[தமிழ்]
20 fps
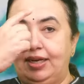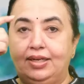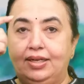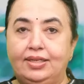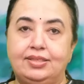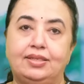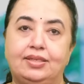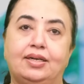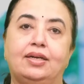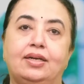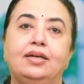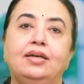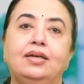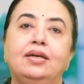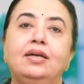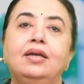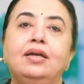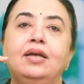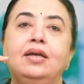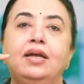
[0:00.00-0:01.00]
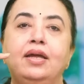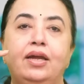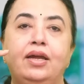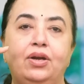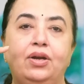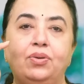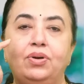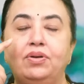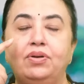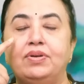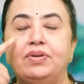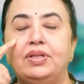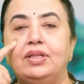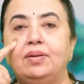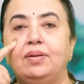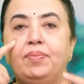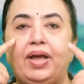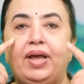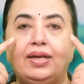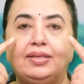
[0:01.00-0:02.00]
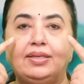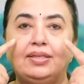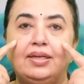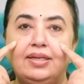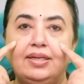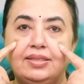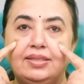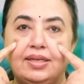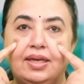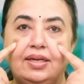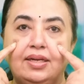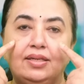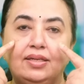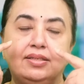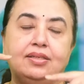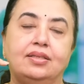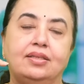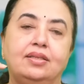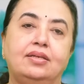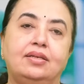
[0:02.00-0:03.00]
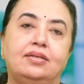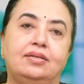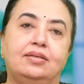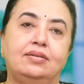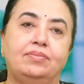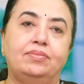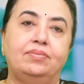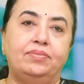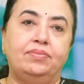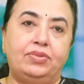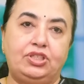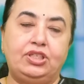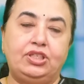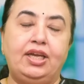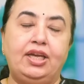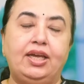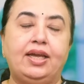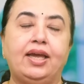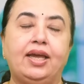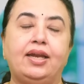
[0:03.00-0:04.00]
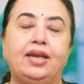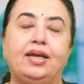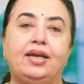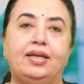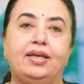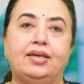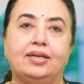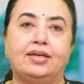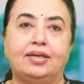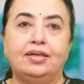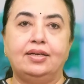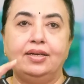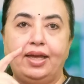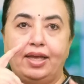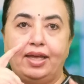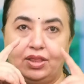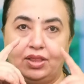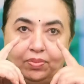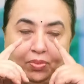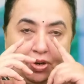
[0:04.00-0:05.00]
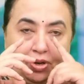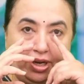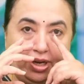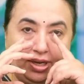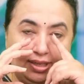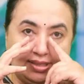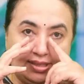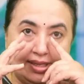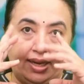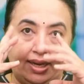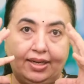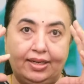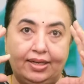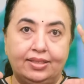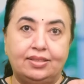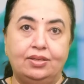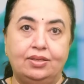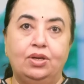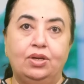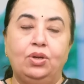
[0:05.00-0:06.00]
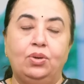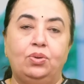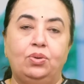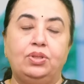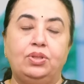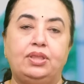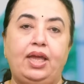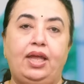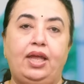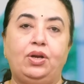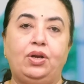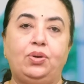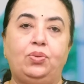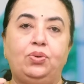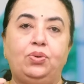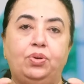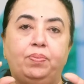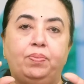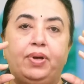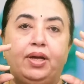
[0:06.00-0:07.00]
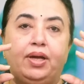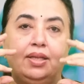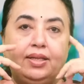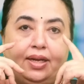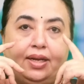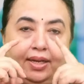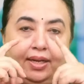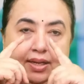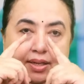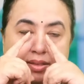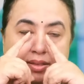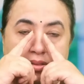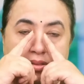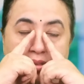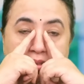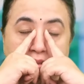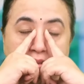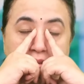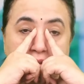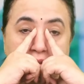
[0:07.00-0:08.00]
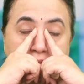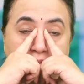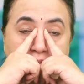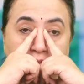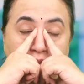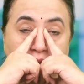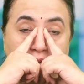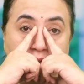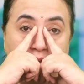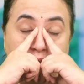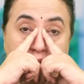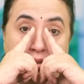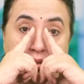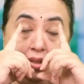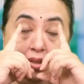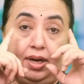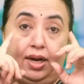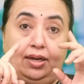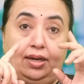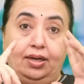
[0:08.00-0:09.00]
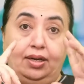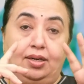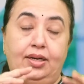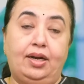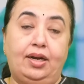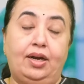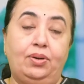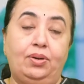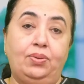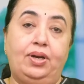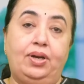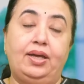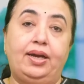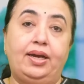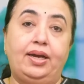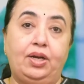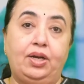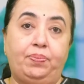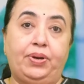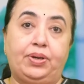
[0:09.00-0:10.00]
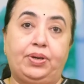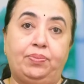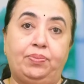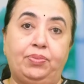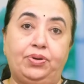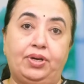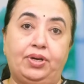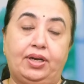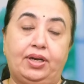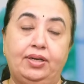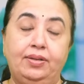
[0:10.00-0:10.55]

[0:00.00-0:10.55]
இருக்குது இன்னொன்று வந்து மேக்லரி சைனஸ் இந்த சீக் ஏரியாவில் இருக்குது எத்மாய்டல் சைனஸ் ஒரு தேன் கூடு மாதிரி அந்த கண்ணுக்கு நடுவில் ரெண்டு பக்கமும் இருக்குது